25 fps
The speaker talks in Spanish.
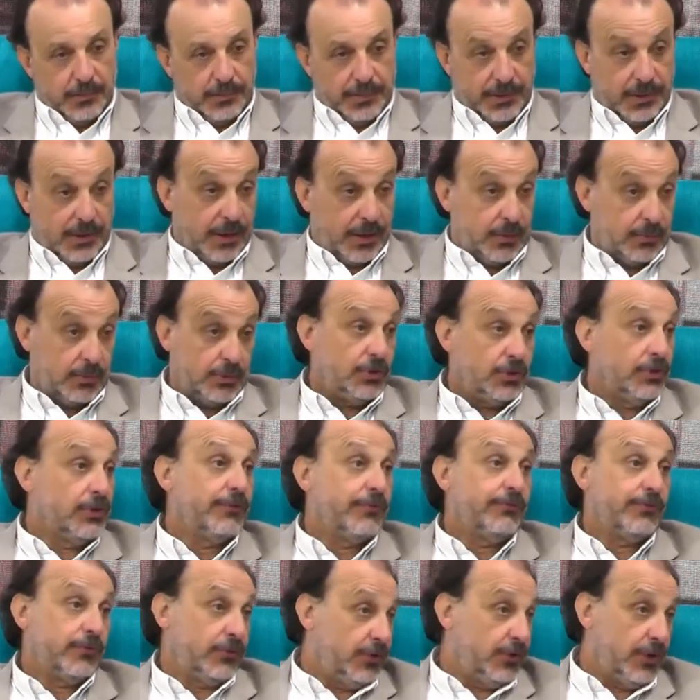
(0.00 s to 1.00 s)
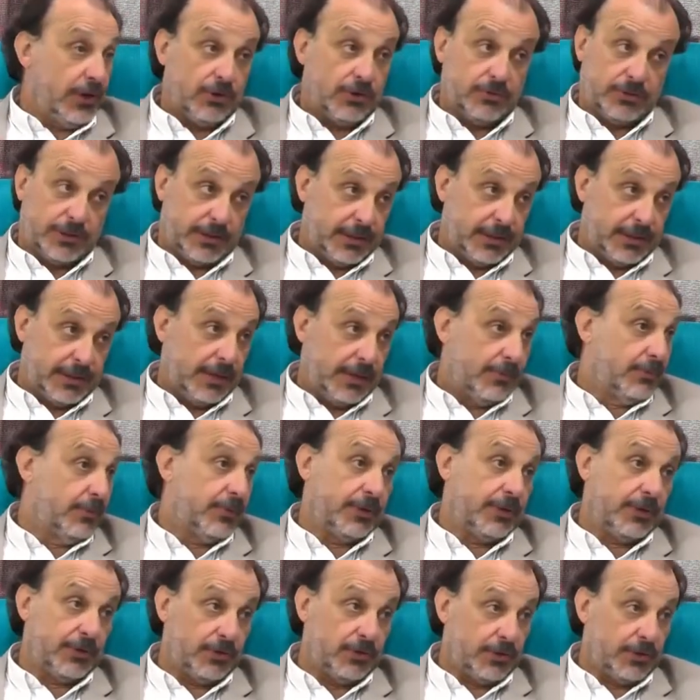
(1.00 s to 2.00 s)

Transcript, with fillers: pero la cuestión de fondo es la otra que estábamos hablando